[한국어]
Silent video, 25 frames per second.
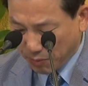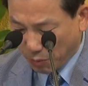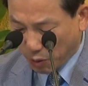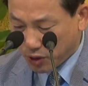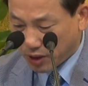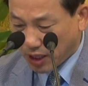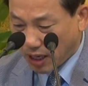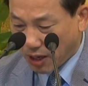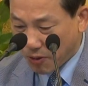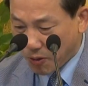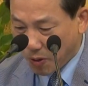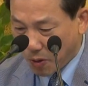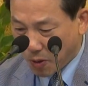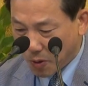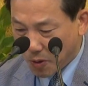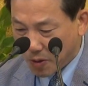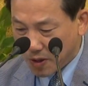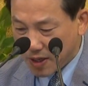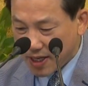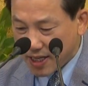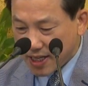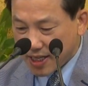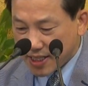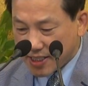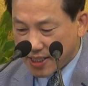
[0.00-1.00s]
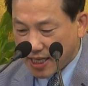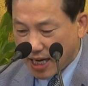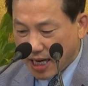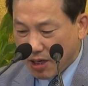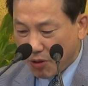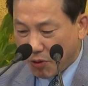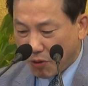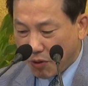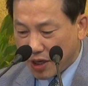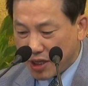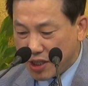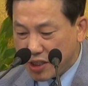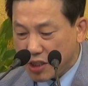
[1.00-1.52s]
못하고
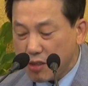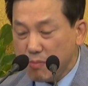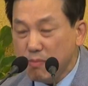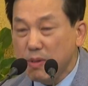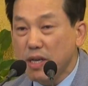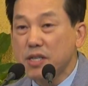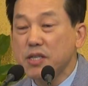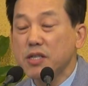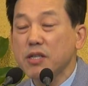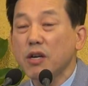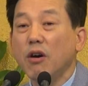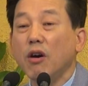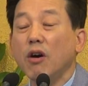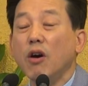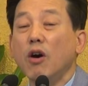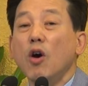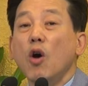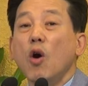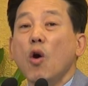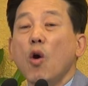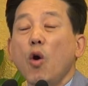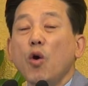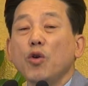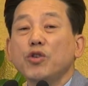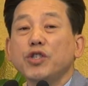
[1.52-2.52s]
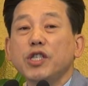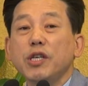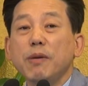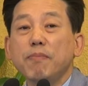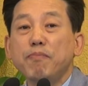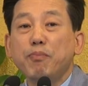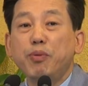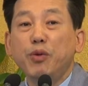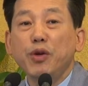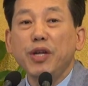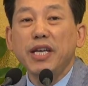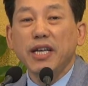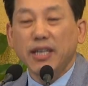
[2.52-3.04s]
살고 있으면서 혹시
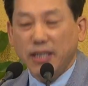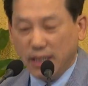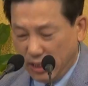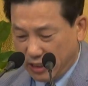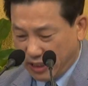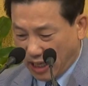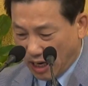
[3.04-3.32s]
불이익을